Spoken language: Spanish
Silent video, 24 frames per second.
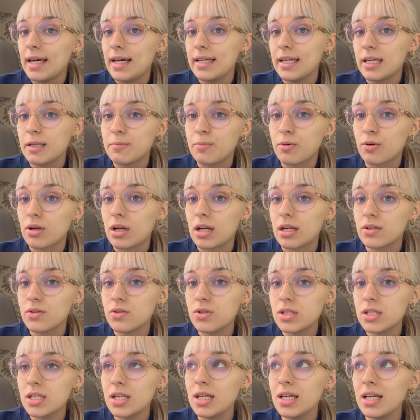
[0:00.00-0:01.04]
ayer por la
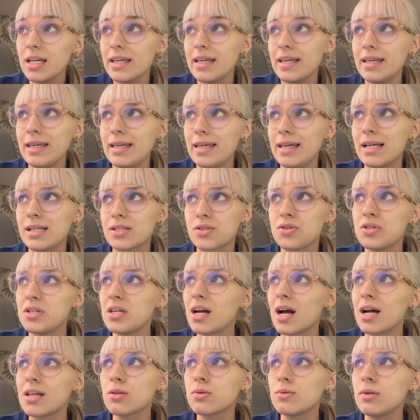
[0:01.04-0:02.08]
noche y estoy
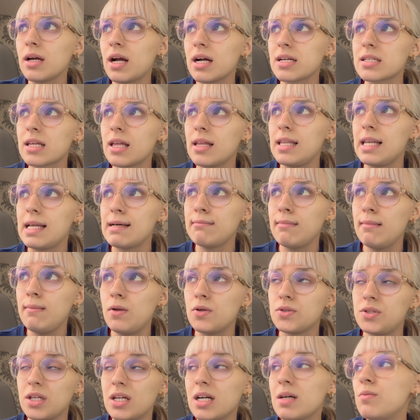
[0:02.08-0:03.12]
llegando de casa de la
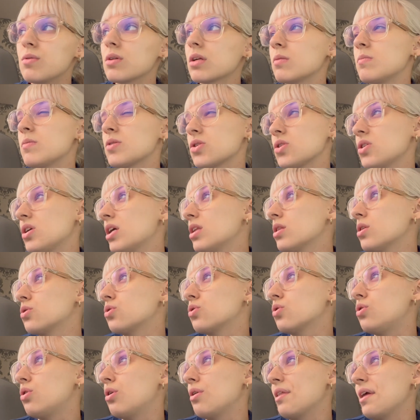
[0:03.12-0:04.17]
biblioteca porque me estoy yendo
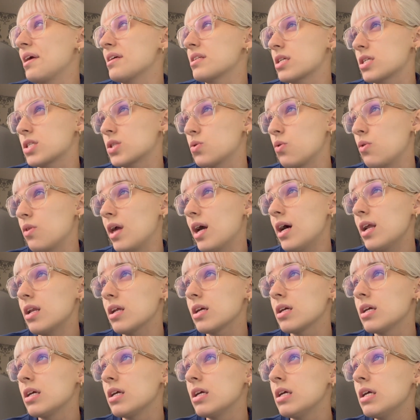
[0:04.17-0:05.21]
todos los días a estudiar
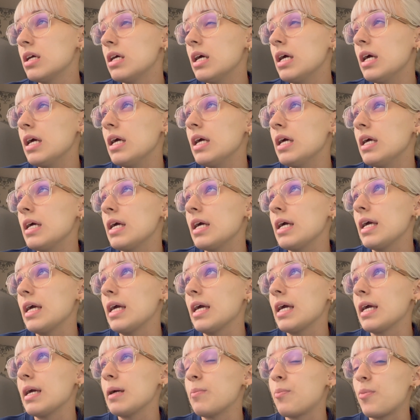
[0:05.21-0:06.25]

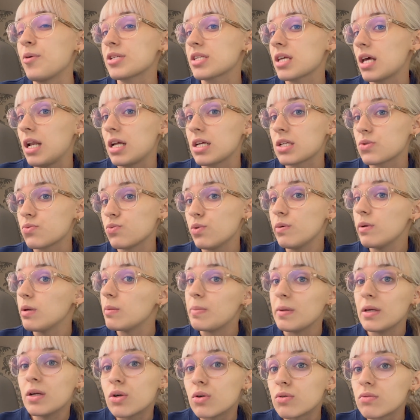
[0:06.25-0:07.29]
eh, pues a las nueve y
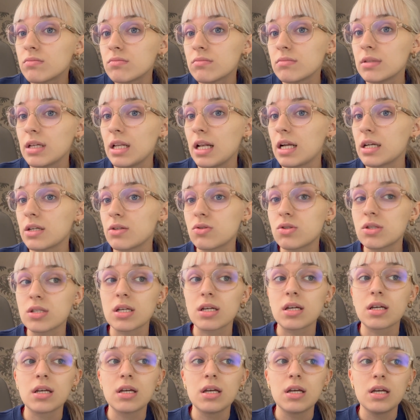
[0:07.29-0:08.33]
pico de la
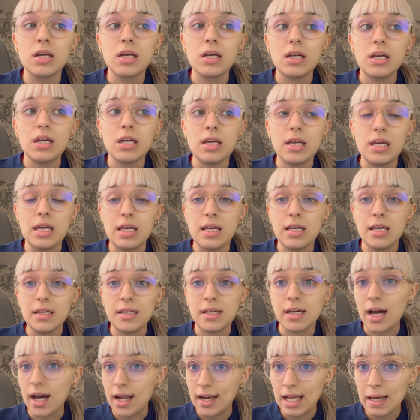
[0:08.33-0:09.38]
noche. Y
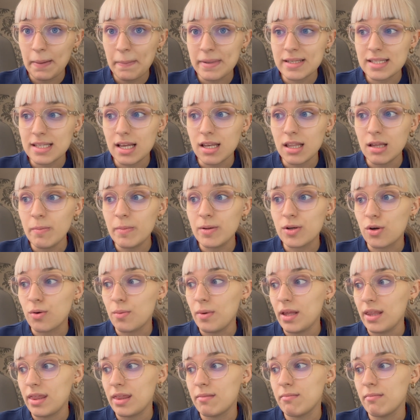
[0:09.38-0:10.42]
llegaría más tarde, pero
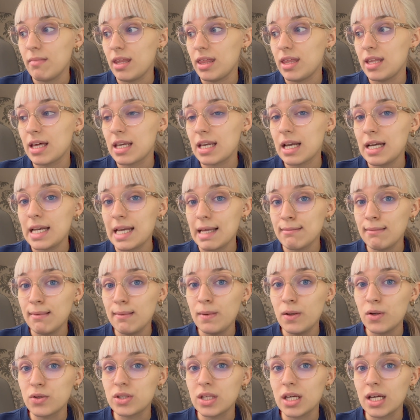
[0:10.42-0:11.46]
me cierran la
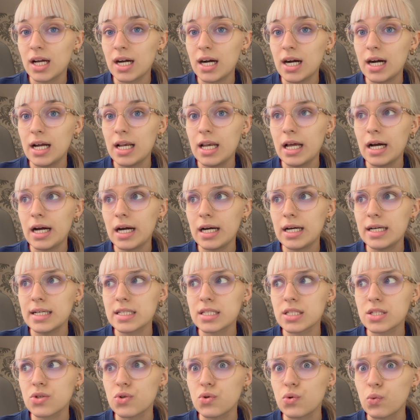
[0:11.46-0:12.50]
biblioteca a
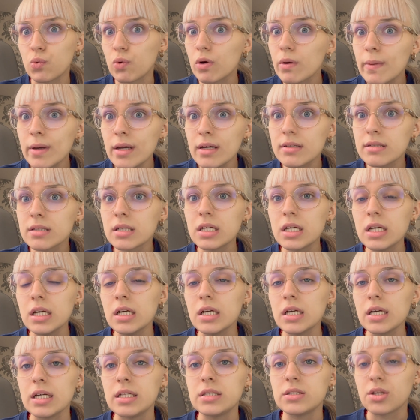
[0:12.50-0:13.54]
las nueve
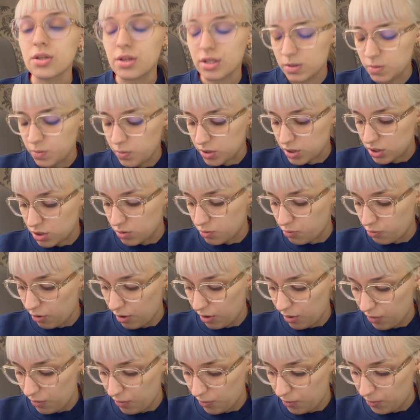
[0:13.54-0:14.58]
entonces pues no
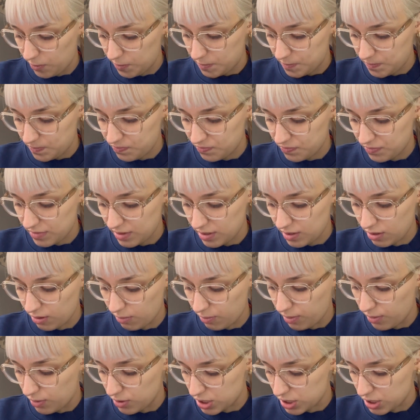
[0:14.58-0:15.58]
puedo, no puedo